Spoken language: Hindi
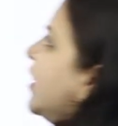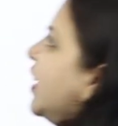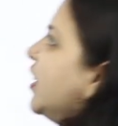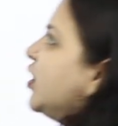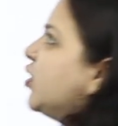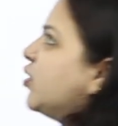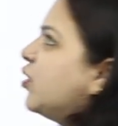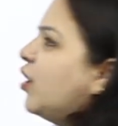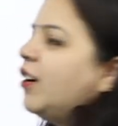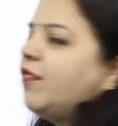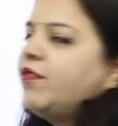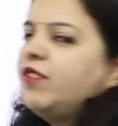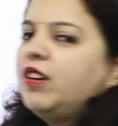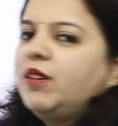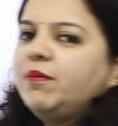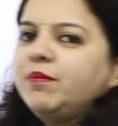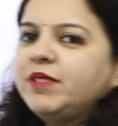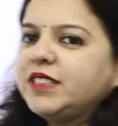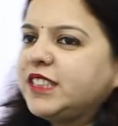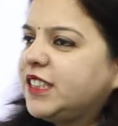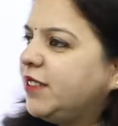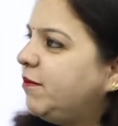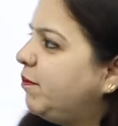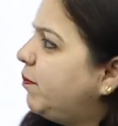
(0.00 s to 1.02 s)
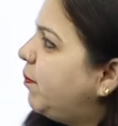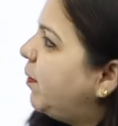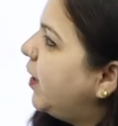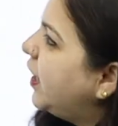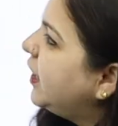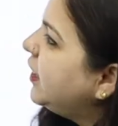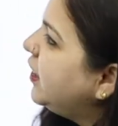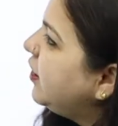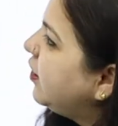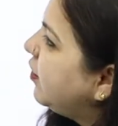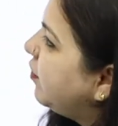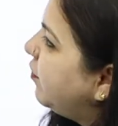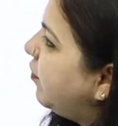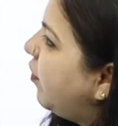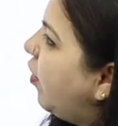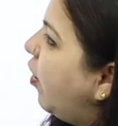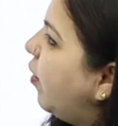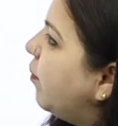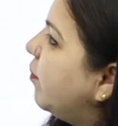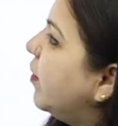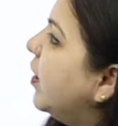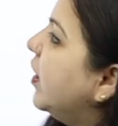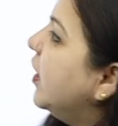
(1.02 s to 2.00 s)
दिया शॉर्ट फॉर्म में सिंपलेस्ट
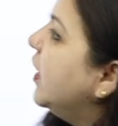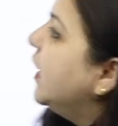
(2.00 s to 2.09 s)
फॉर्म